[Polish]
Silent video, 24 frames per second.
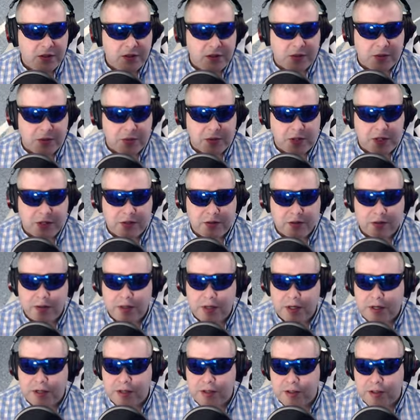Dobra, no
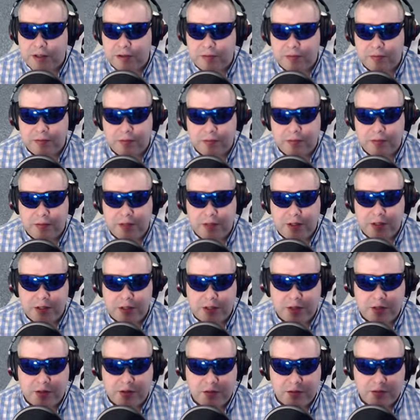na razie
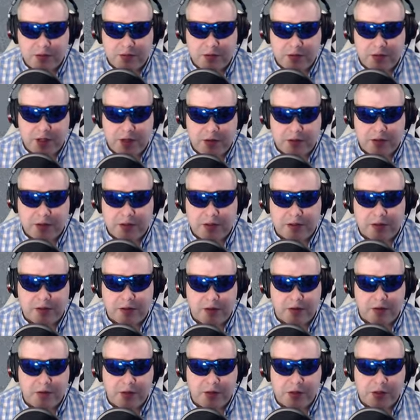nieźle to nawet
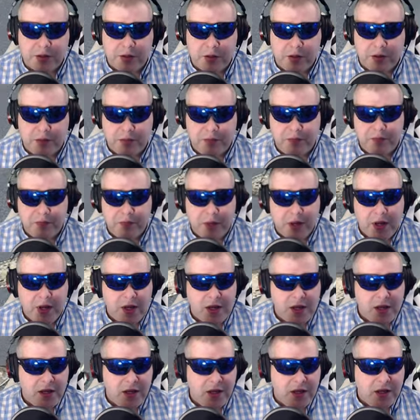e, wyszło.
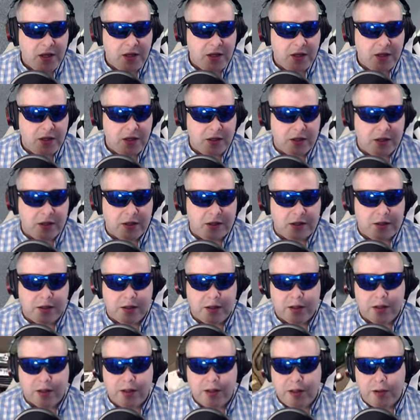
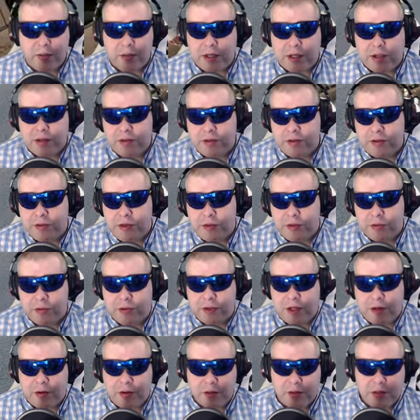E, dobra, no to się
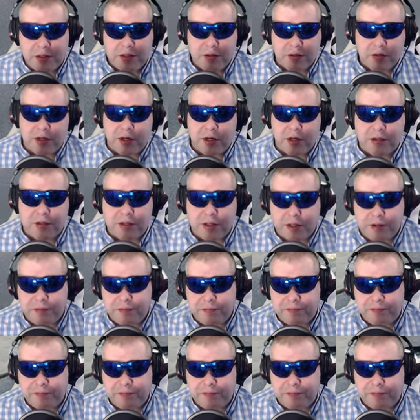udało, bez uszkodzeń.